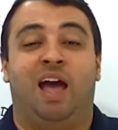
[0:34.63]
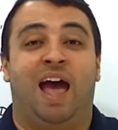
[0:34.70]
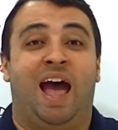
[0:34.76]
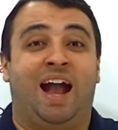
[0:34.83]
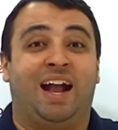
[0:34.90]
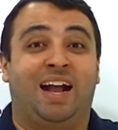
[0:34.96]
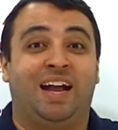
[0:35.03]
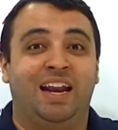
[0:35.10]

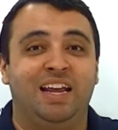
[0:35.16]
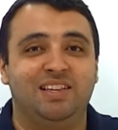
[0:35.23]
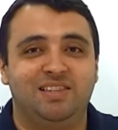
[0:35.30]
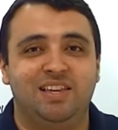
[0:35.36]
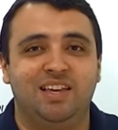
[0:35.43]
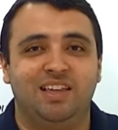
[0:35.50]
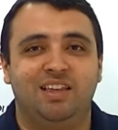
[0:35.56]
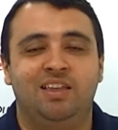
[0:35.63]
A
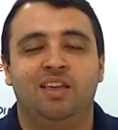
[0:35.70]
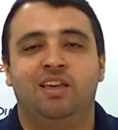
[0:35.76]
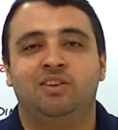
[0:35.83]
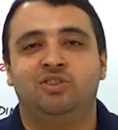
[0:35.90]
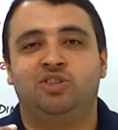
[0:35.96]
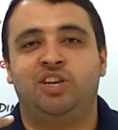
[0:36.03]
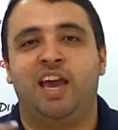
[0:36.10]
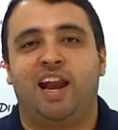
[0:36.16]
crise
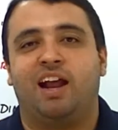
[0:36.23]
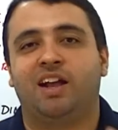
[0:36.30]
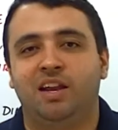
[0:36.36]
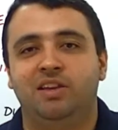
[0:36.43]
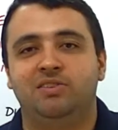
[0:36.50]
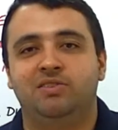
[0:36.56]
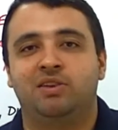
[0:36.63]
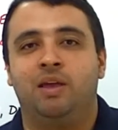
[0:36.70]
gera
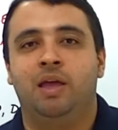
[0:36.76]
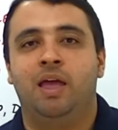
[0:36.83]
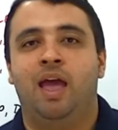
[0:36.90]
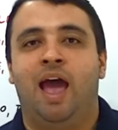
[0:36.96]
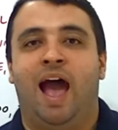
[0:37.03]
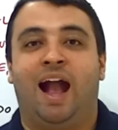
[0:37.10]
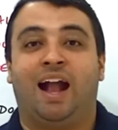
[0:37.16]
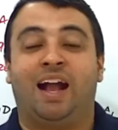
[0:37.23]
crise.
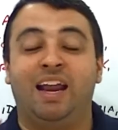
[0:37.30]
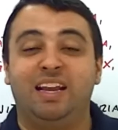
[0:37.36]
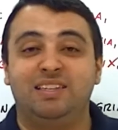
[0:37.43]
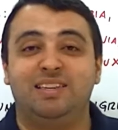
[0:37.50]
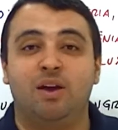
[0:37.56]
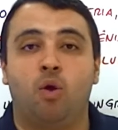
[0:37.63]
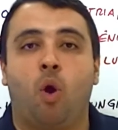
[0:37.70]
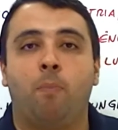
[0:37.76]
A
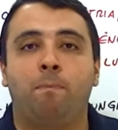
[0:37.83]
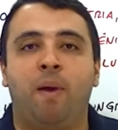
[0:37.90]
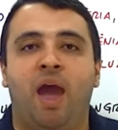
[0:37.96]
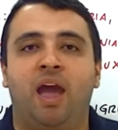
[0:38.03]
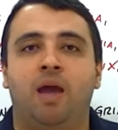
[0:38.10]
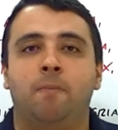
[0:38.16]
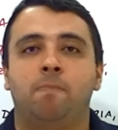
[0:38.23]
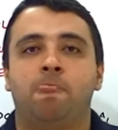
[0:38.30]
crise
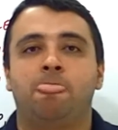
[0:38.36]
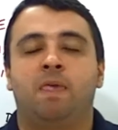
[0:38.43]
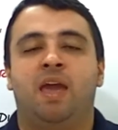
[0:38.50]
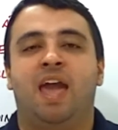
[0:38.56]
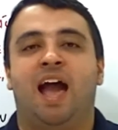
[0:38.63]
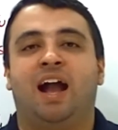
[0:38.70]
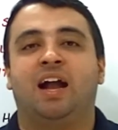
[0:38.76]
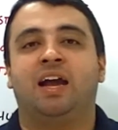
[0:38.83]
europeia
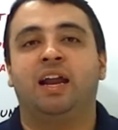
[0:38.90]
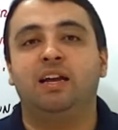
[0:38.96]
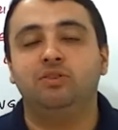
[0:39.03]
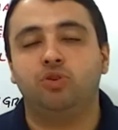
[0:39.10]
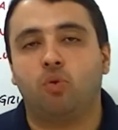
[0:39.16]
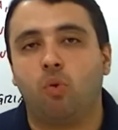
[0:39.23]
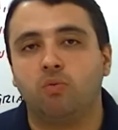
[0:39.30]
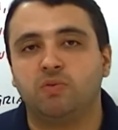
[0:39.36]
é a
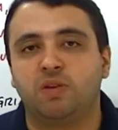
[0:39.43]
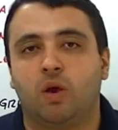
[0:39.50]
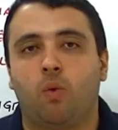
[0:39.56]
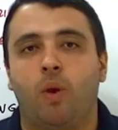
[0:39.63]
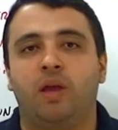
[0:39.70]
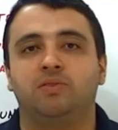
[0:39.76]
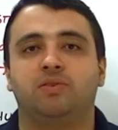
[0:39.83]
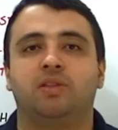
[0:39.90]
grande
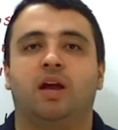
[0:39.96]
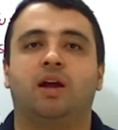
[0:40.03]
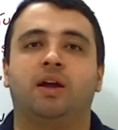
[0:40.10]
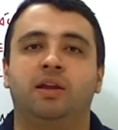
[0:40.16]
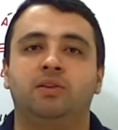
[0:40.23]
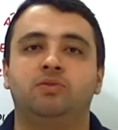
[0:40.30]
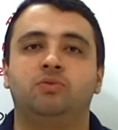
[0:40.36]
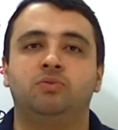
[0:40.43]
consequência da
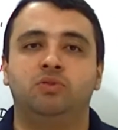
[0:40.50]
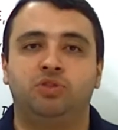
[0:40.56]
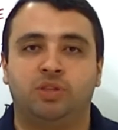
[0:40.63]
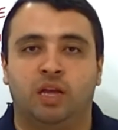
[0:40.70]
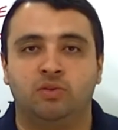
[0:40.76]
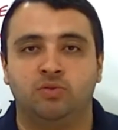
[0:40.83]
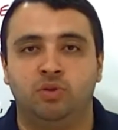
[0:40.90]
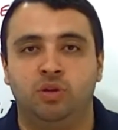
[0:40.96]
crise dos
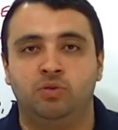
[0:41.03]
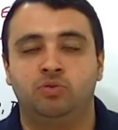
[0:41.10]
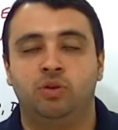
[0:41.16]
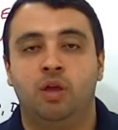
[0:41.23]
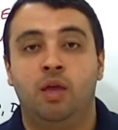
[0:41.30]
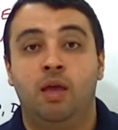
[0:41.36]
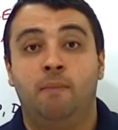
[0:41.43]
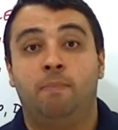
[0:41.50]
Estados Unidos,
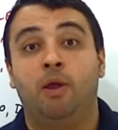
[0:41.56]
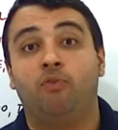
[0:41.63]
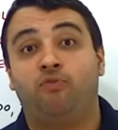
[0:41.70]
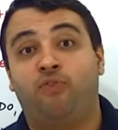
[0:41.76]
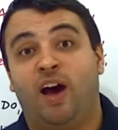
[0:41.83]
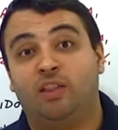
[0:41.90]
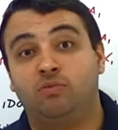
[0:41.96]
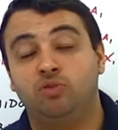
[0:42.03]
pelo
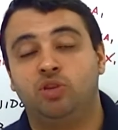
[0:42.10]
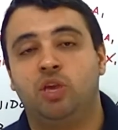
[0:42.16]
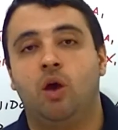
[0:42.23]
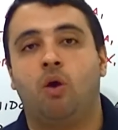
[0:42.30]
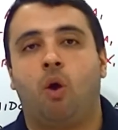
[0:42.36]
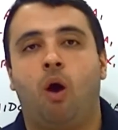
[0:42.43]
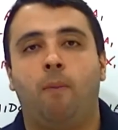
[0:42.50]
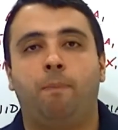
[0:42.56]
fato de que a
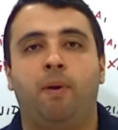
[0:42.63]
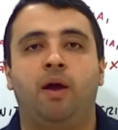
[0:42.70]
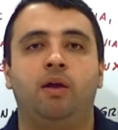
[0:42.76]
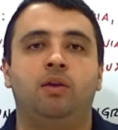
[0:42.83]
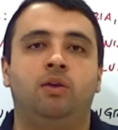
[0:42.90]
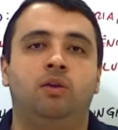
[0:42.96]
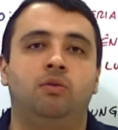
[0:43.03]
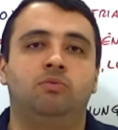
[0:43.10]

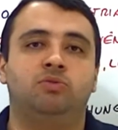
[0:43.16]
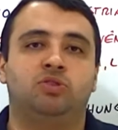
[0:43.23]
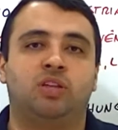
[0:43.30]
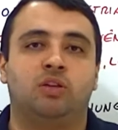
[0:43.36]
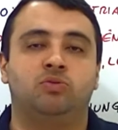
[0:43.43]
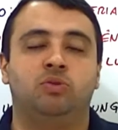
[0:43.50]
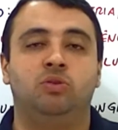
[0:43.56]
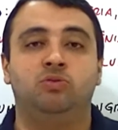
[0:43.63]
Europa e os
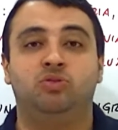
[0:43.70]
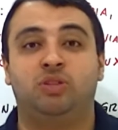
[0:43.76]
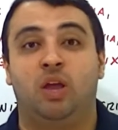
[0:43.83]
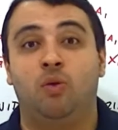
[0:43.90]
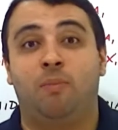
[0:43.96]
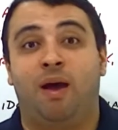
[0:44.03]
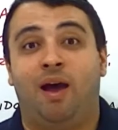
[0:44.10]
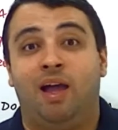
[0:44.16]
Estados Unidos
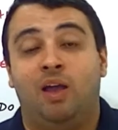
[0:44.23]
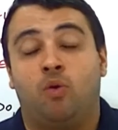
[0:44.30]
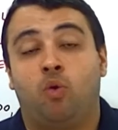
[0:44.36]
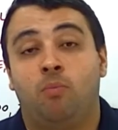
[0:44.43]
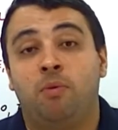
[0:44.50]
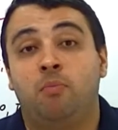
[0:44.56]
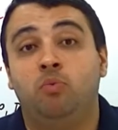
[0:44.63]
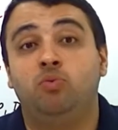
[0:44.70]
têm uma
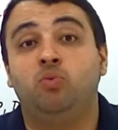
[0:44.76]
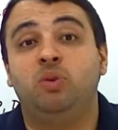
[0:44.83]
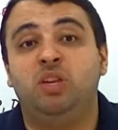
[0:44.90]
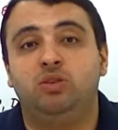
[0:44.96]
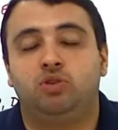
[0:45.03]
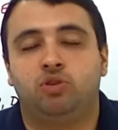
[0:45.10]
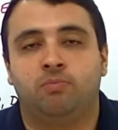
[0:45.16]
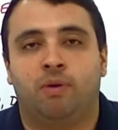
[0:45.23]
economia muito
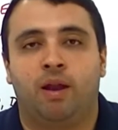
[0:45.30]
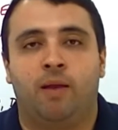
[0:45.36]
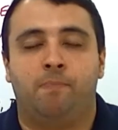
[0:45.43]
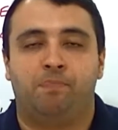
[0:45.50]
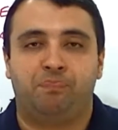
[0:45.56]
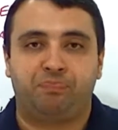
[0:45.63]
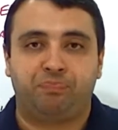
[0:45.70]
íntima, né?